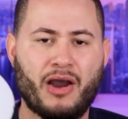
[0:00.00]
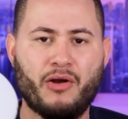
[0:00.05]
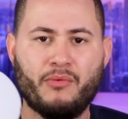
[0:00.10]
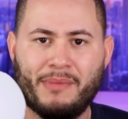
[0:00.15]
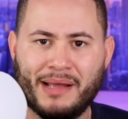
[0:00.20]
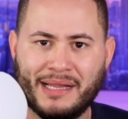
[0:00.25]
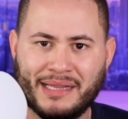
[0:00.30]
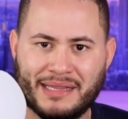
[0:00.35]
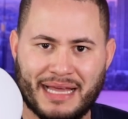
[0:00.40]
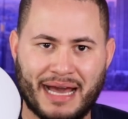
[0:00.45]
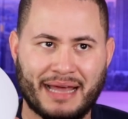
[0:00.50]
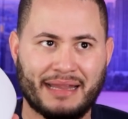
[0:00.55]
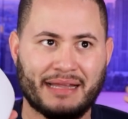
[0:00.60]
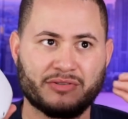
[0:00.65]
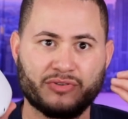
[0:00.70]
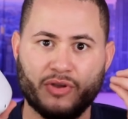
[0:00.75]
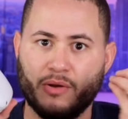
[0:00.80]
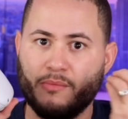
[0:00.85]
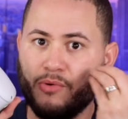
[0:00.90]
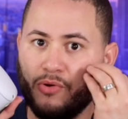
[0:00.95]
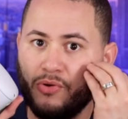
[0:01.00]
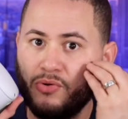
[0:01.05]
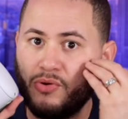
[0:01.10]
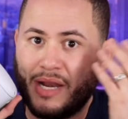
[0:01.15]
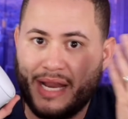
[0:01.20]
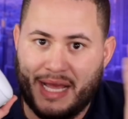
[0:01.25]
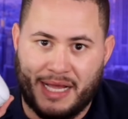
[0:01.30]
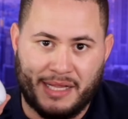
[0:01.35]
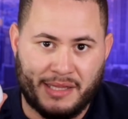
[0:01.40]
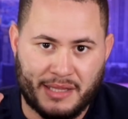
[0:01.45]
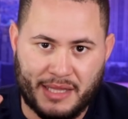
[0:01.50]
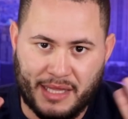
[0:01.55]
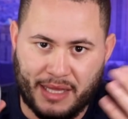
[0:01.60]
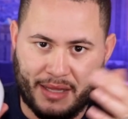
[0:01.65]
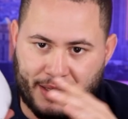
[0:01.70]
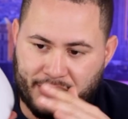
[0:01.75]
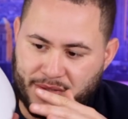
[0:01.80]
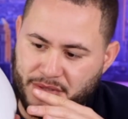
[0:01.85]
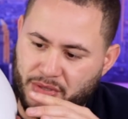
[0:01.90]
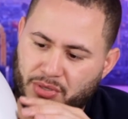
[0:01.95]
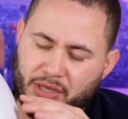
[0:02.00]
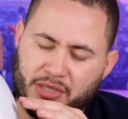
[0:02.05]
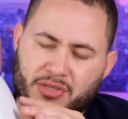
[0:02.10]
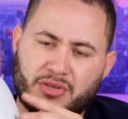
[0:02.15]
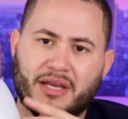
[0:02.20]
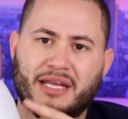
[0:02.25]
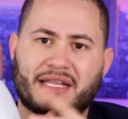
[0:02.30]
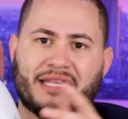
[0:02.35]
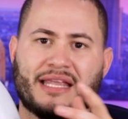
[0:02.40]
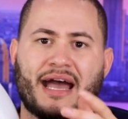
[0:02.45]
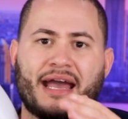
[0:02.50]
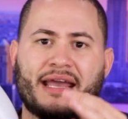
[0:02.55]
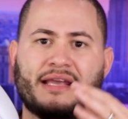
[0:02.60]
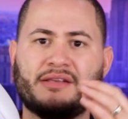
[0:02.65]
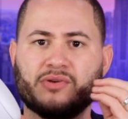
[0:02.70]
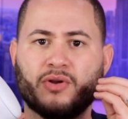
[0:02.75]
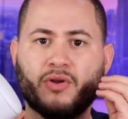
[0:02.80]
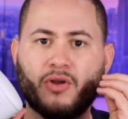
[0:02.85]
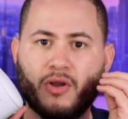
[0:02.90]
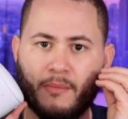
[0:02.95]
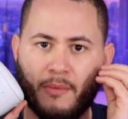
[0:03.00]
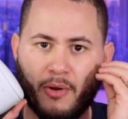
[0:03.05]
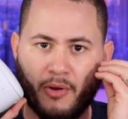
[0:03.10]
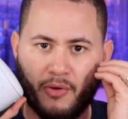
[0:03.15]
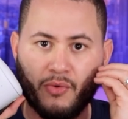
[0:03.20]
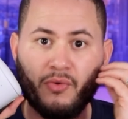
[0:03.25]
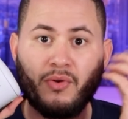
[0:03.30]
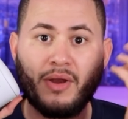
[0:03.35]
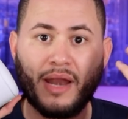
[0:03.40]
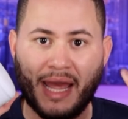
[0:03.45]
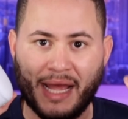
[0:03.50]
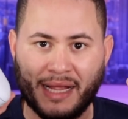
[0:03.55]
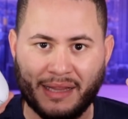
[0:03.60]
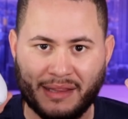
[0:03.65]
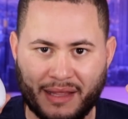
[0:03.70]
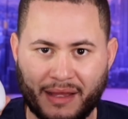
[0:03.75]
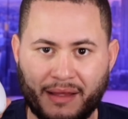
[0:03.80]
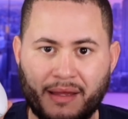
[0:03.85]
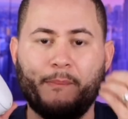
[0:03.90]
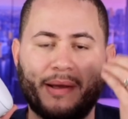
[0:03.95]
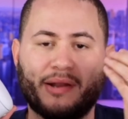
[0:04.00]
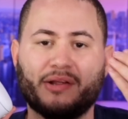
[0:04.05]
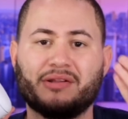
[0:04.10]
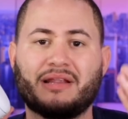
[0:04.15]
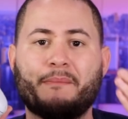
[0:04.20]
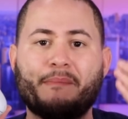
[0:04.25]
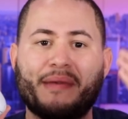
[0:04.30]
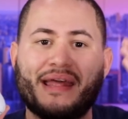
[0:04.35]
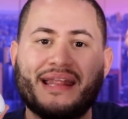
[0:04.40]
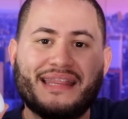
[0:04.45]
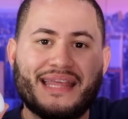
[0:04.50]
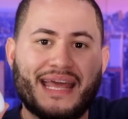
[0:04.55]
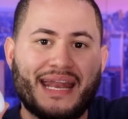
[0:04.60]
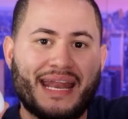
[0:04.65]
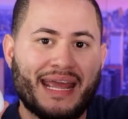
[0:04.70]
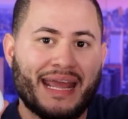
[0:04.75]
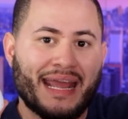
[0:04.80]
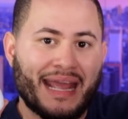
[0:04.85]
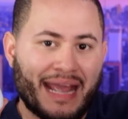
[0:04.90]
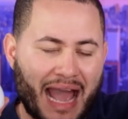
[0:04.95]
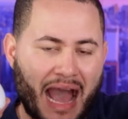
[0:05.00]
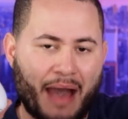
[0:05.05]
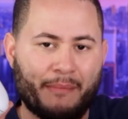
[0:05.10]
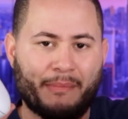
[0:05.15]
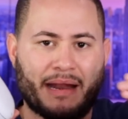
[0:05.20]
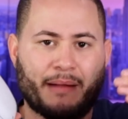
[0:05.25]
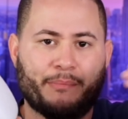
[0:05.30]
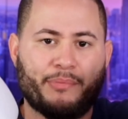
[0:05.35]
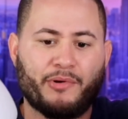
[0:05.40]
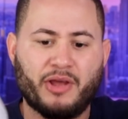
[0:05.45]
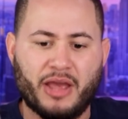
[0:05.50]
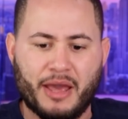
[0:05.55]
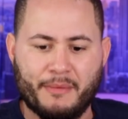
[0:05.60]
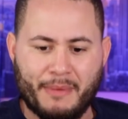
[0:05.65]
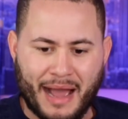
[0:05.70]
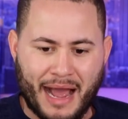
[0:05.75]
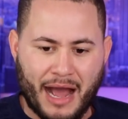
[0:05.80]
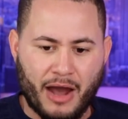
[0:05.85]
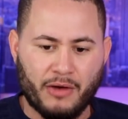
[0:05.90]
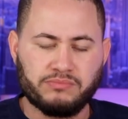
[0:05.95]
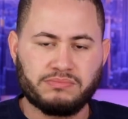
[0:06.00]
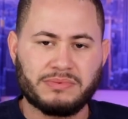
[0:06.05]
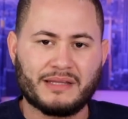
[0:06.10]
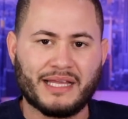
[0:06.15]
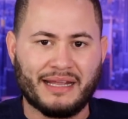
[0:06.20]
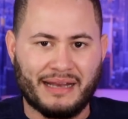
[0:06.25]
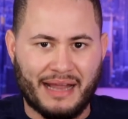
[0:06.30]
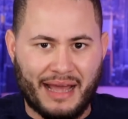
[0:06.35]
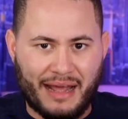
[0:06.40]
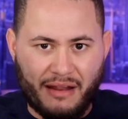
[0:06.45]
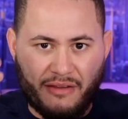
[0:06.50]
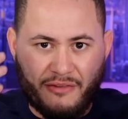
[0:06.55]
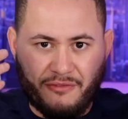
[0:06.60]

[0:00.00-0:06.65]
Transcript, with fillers: aumentada. Es como un lente. Eso, eso que está ahí son como que un lente, pero también tienen cámara porque van a obtener